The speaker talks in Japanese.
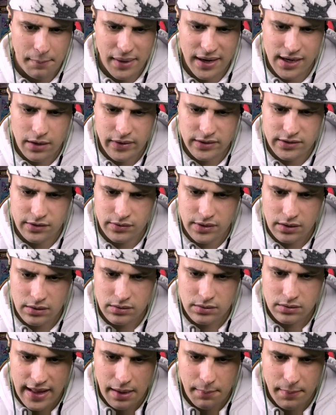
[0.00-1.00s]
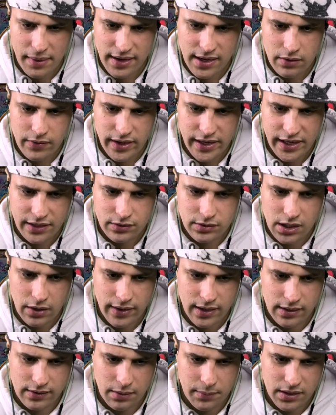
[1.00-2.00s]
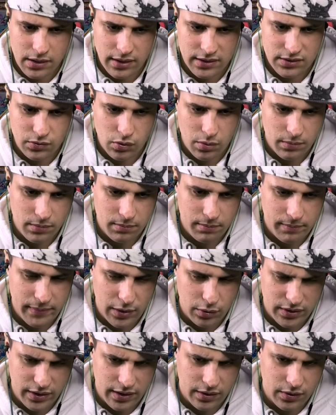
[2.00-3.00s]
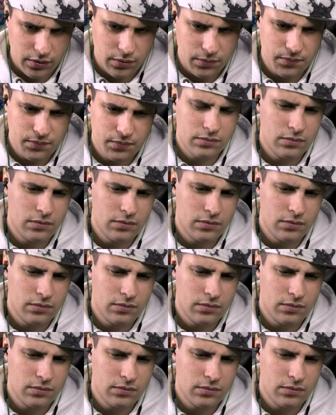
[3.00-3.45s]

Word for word: 生川って言った生川行く川が生川って俺迷ってたけど